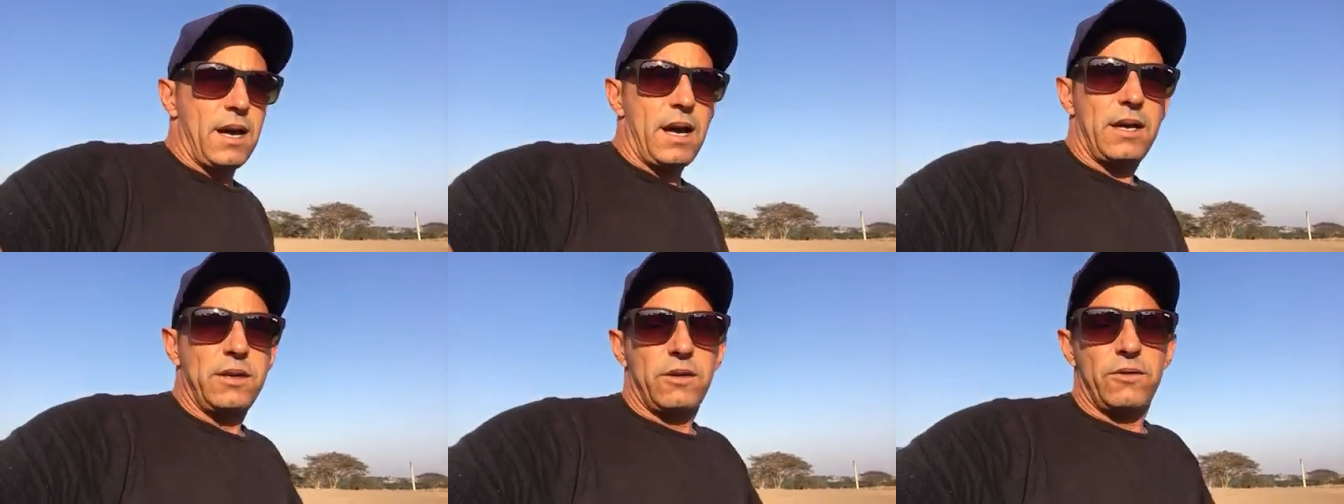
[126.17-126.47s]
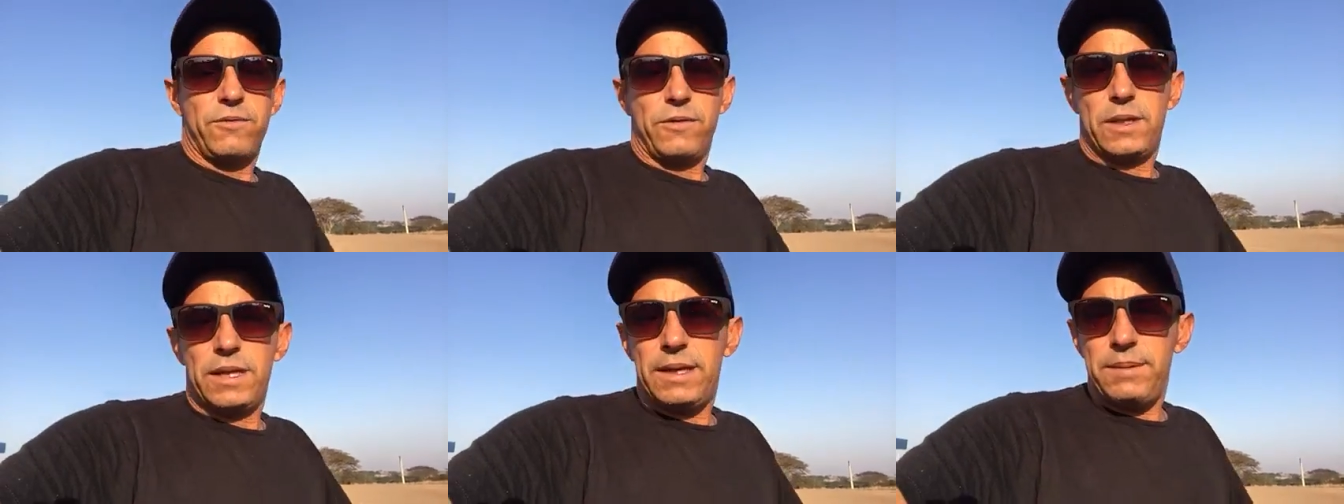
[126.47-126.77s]
Aí
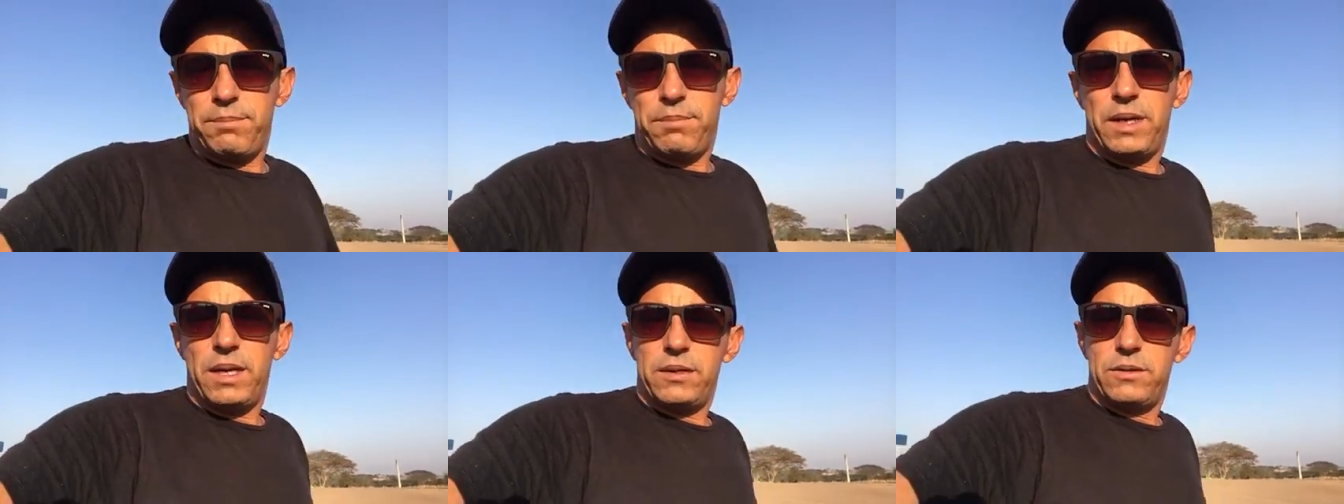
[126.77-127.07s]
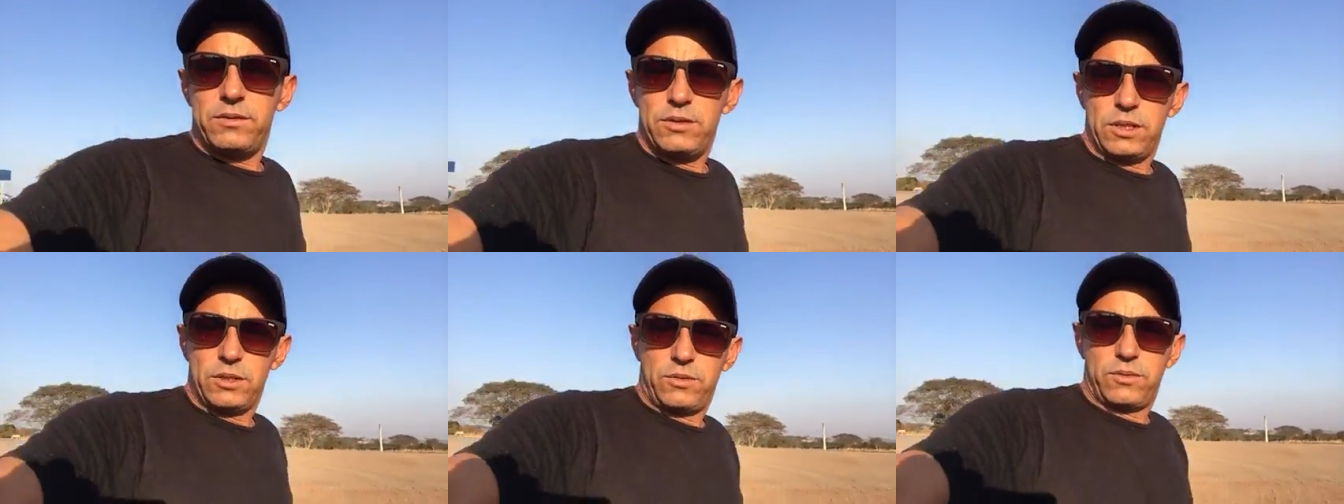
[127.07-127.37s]
eu vou
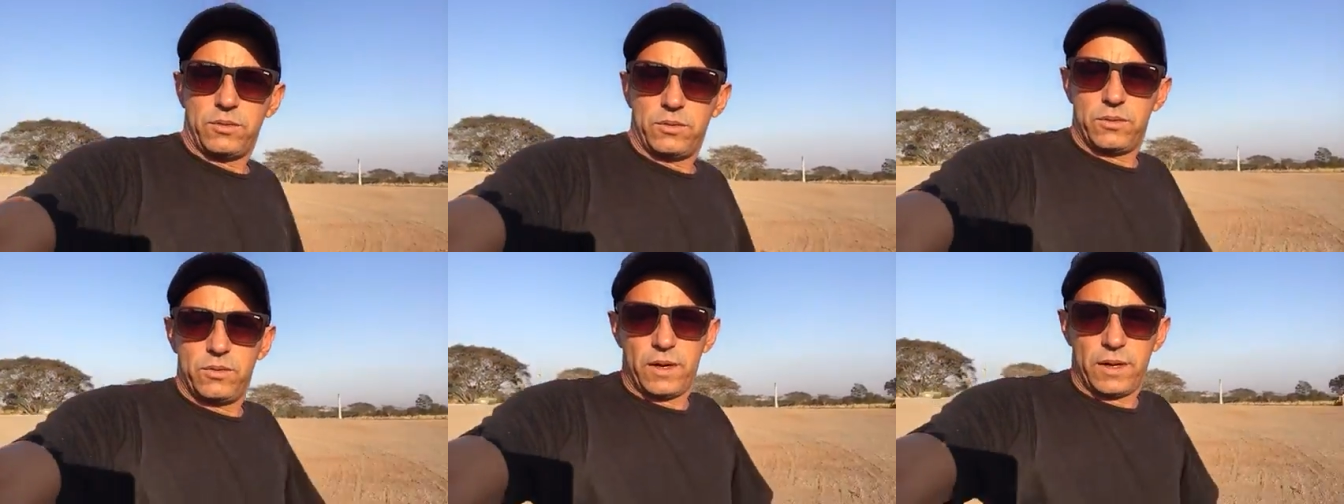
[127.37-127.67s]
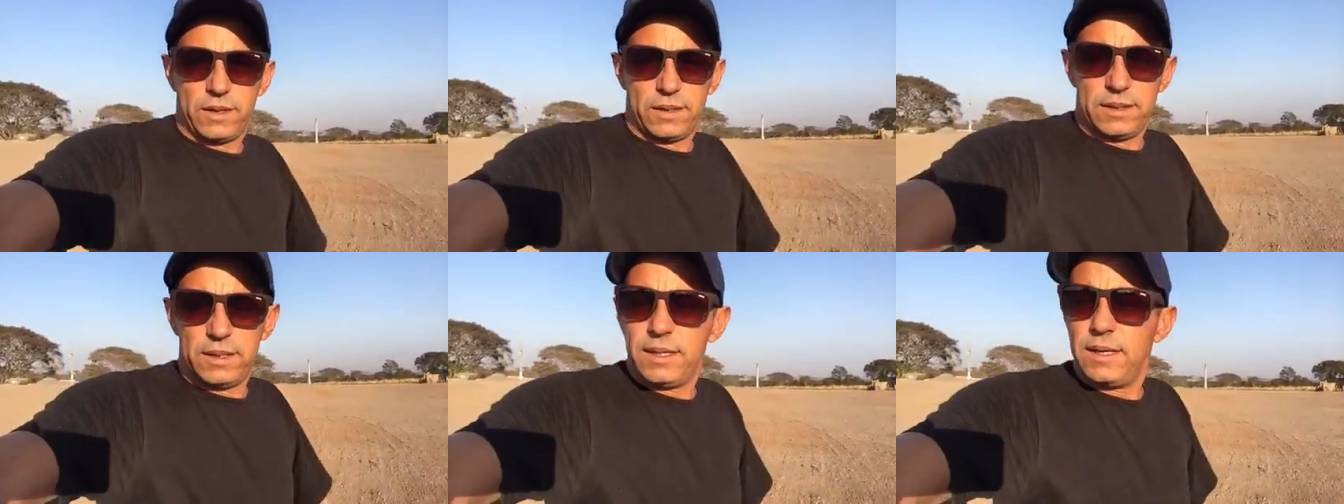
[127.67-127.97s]
lembrando de tudo
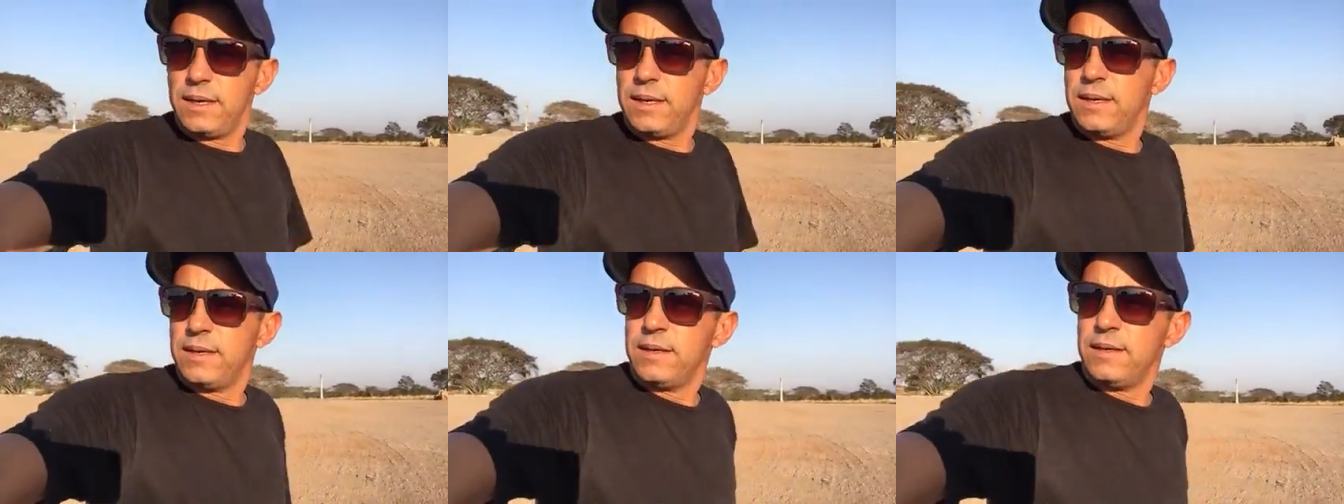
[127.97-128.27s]
aí